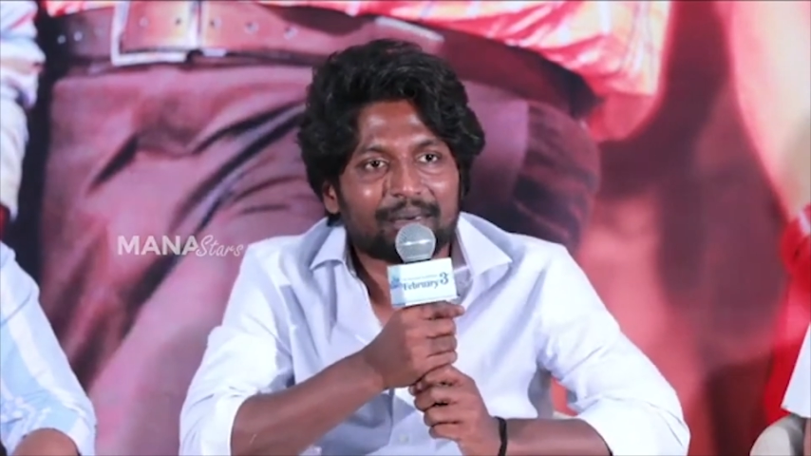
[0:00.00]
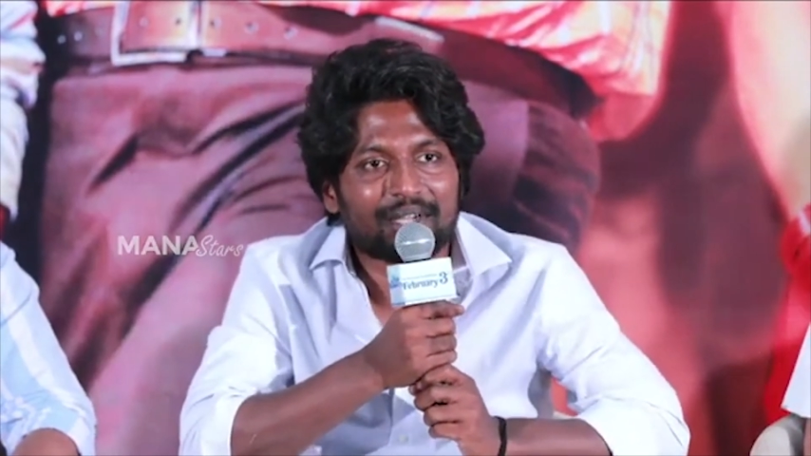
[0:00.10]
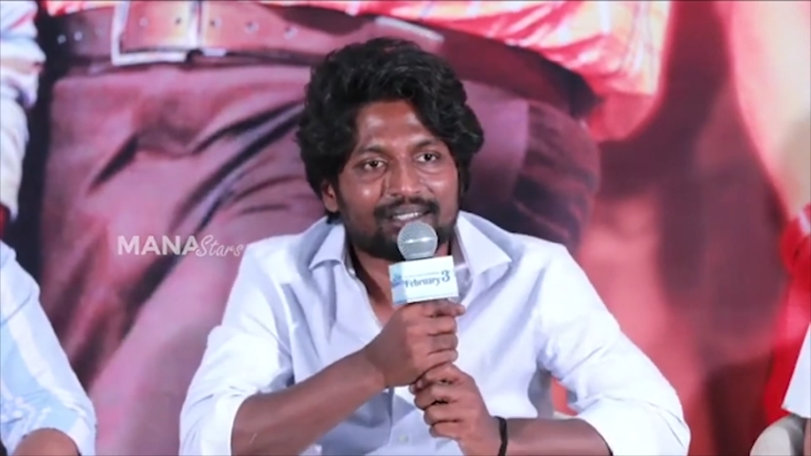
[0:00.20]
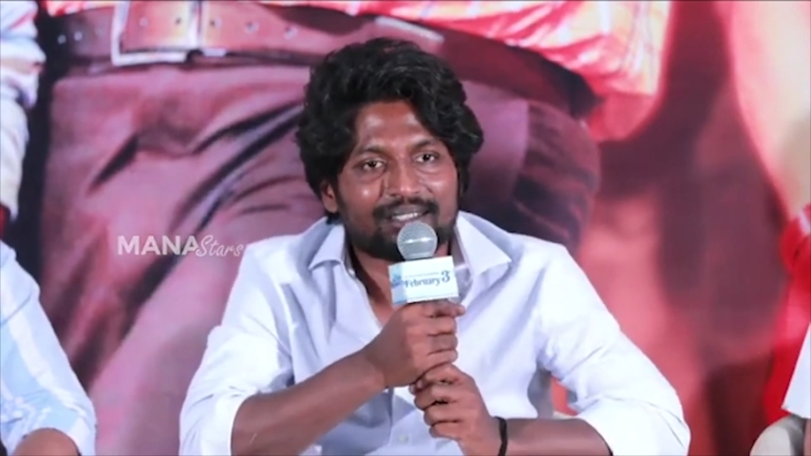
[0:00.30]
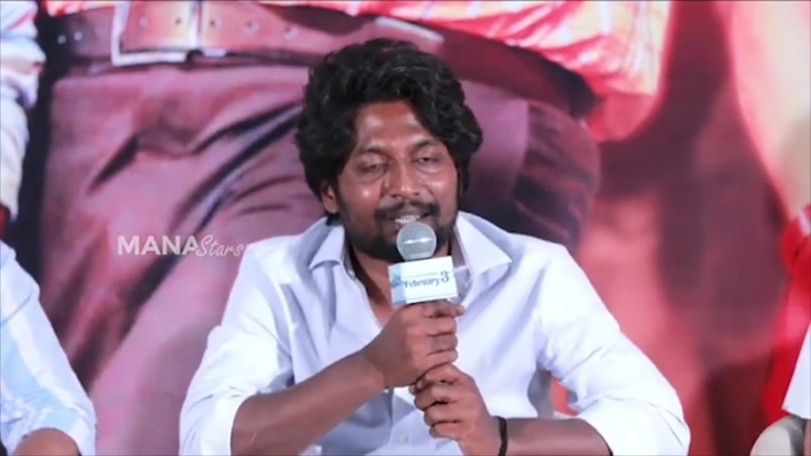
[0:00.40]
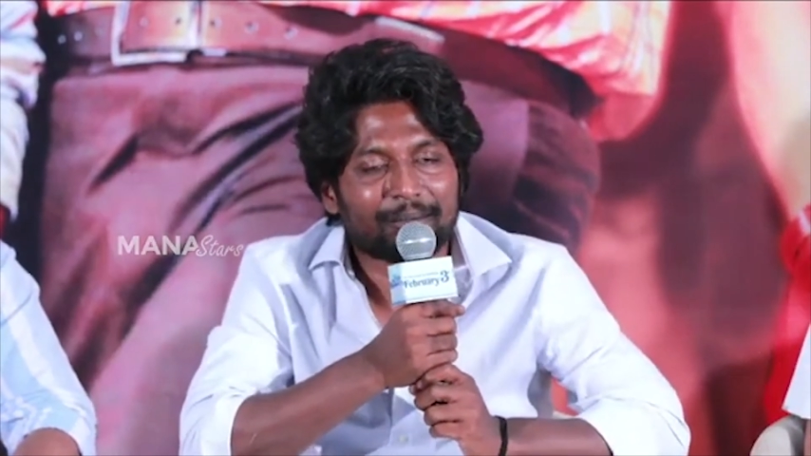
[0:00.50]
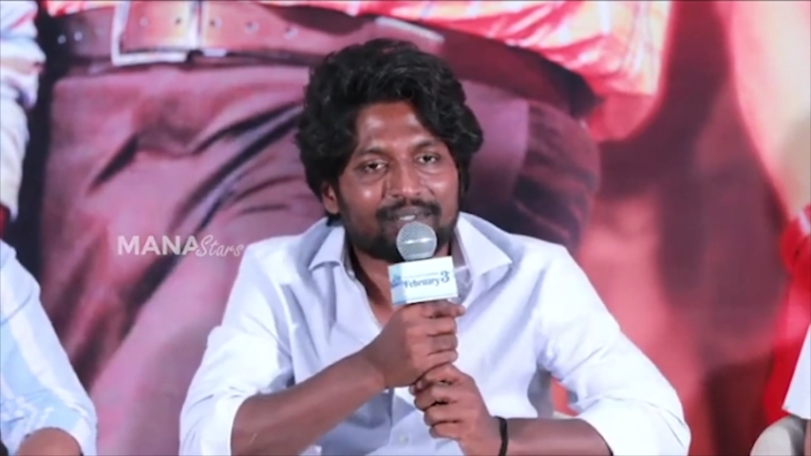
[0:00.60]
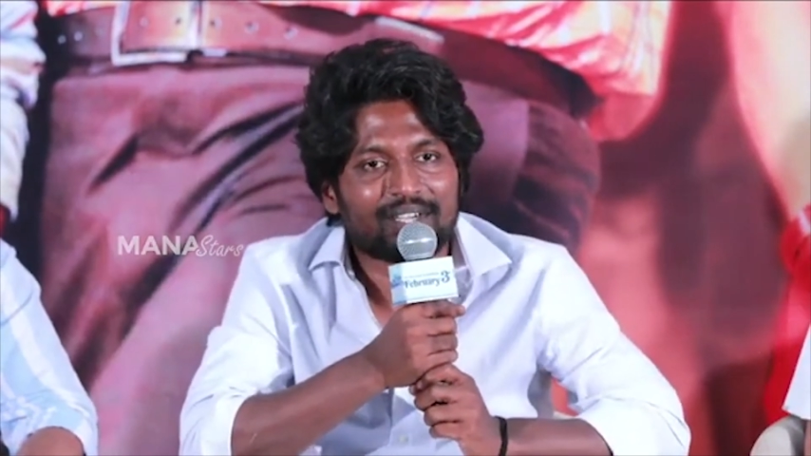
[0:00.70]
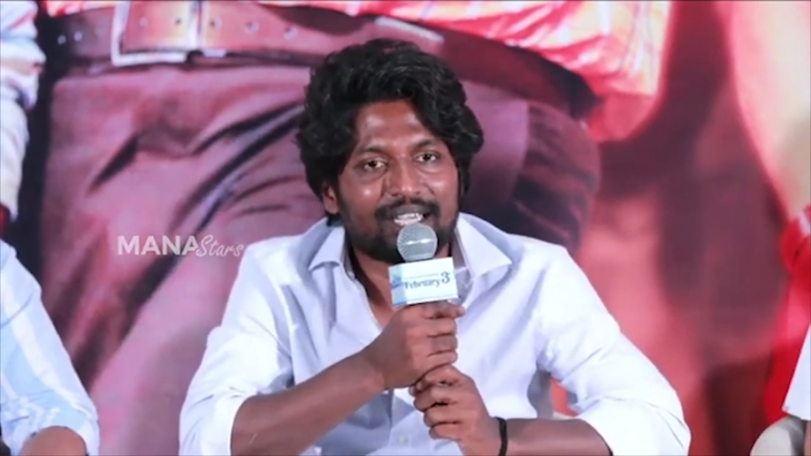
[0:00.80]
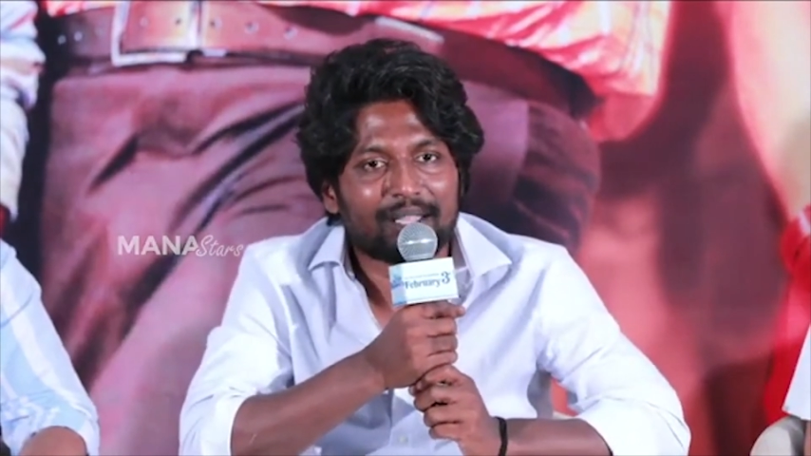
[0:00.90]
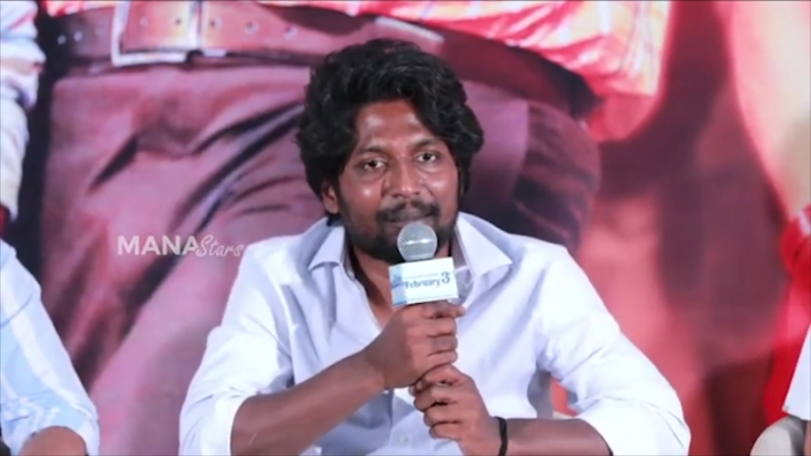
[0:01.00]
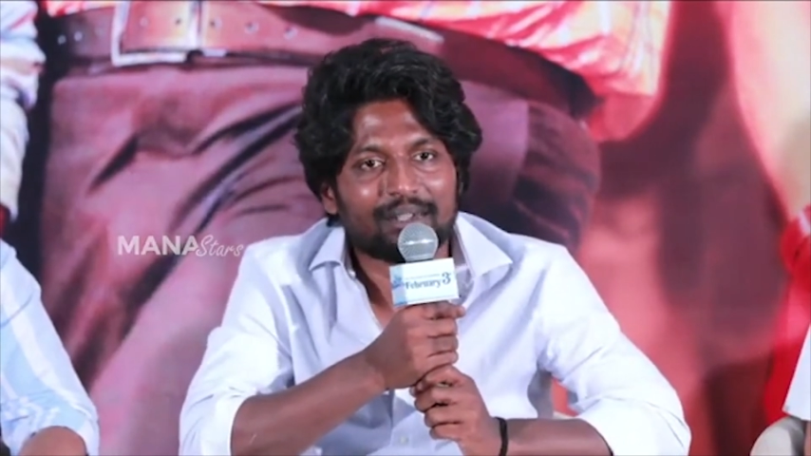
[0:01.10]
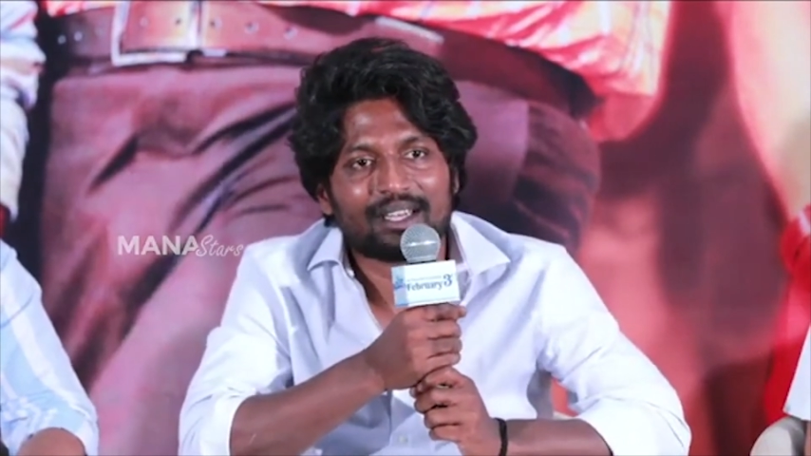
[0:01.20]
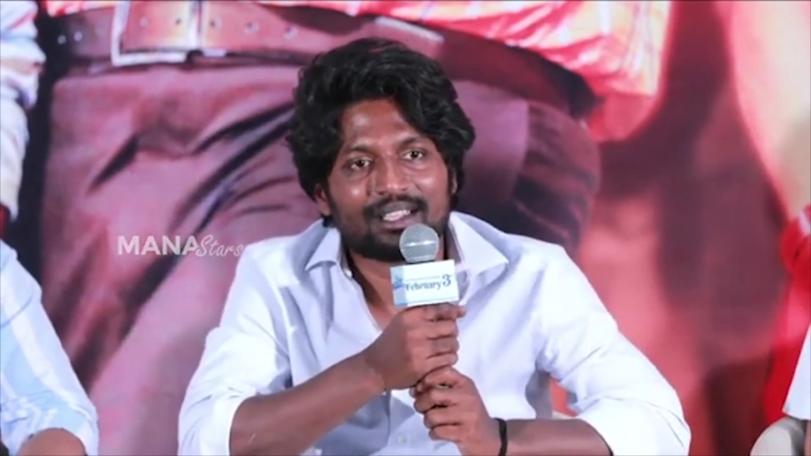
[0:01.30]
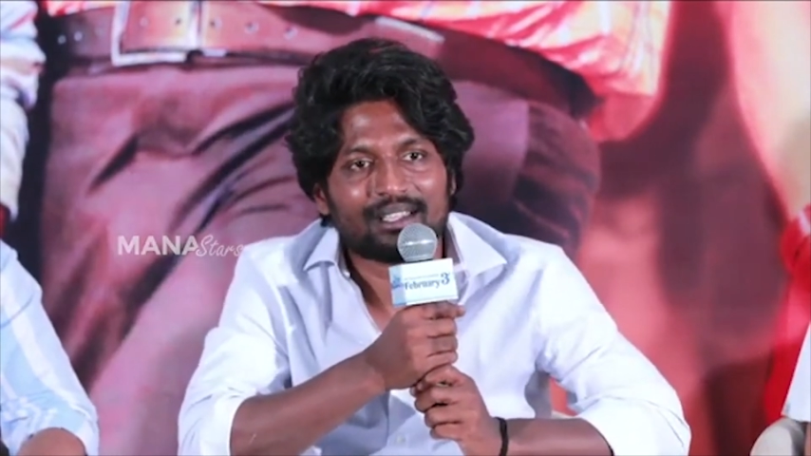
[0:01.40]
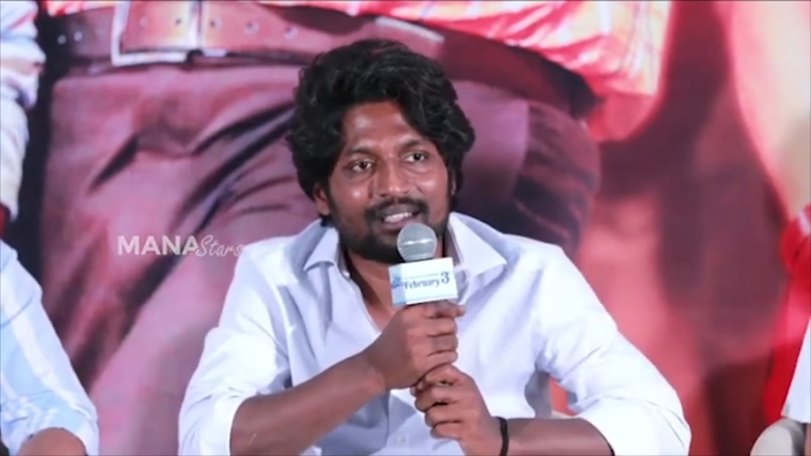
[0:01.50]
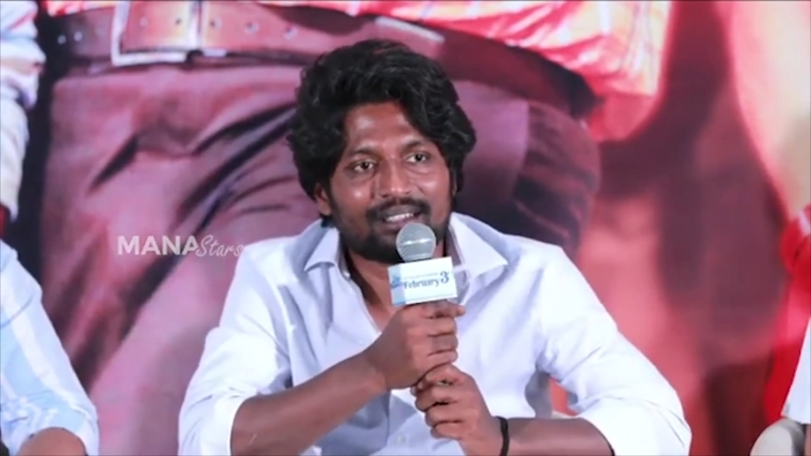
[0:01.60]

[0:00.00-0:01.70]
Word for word: మా చాయ్ బిస్కెట్ టీం అందరికీ